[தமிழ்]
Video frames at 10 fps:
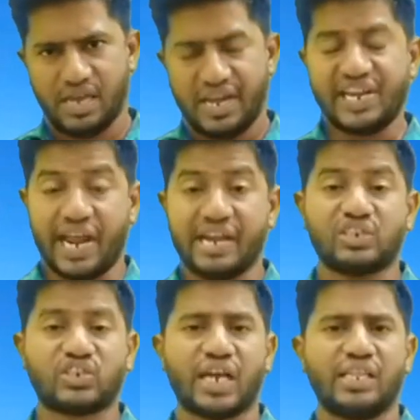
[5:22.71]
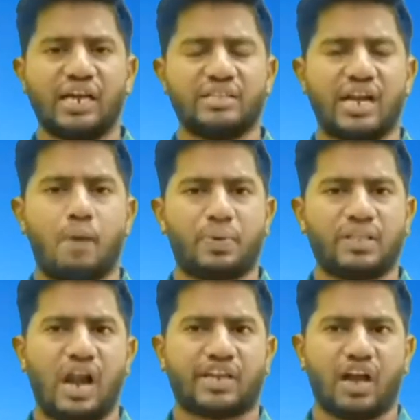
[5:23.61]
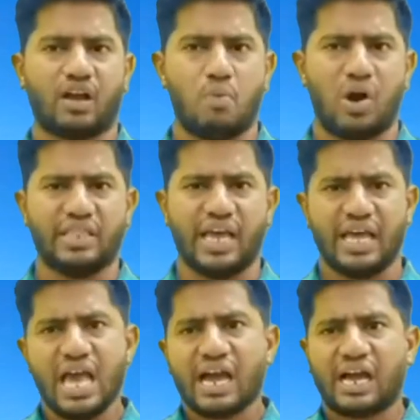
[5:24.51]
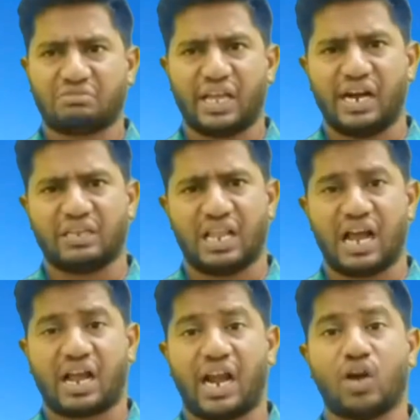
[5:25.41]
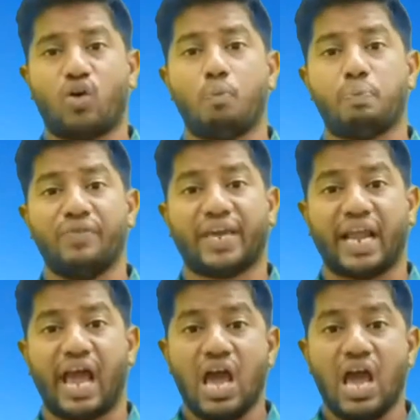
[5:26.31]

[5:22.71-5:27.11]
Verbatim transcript: நீ என்ன செய்தா இந்த நாற்பது நாள் கேட்கும் பொழுது கத்தர் இடத்துல கணக்கு ஒப்புவிக்கிற